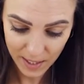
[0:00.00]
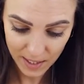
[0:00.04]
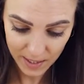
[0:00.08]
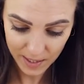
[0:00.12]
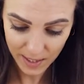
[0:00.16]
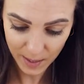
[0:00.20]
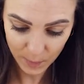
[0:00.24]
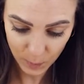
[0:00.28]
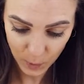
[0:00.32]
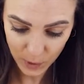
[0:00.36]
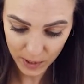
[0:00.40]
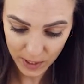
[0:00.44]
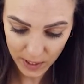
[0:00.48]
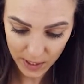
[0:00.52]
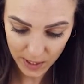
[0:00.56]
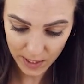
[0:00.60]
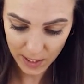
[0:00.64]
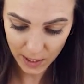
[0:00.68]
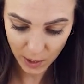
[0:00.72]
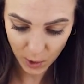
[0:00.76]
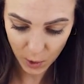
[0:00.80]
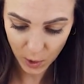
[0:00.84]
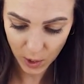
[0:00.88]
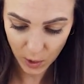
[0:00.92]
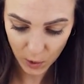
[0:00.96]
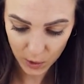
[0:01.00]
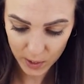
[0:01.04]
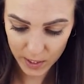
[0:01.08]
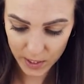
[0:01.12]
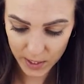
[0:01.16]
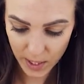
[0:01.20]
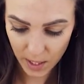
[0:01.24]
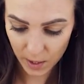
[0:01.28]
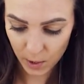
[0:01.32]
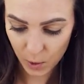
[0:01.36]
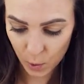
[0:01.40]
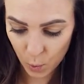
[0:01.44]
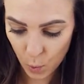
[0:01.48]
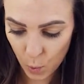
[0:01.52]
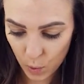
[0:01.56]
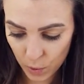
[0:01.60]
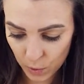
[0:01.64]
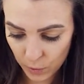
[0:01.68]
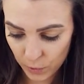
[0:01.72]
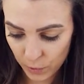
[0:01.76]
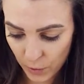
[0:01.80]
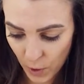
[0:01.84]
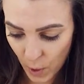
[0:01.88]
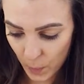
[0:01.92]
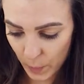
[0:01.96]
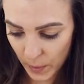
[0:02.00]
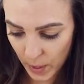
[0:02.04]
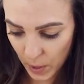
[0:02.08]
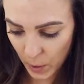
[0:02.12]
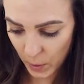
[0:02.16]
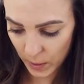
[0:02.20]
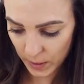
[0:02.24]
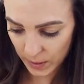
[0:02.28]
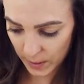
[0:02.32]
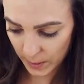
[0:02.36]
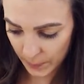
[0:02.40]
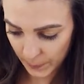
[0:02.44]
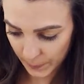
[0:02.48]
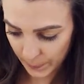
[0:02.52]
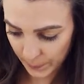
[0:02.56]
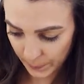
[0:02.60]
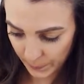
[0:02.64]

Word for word: der muss jetzt hier noch aus der Kuchenform raus.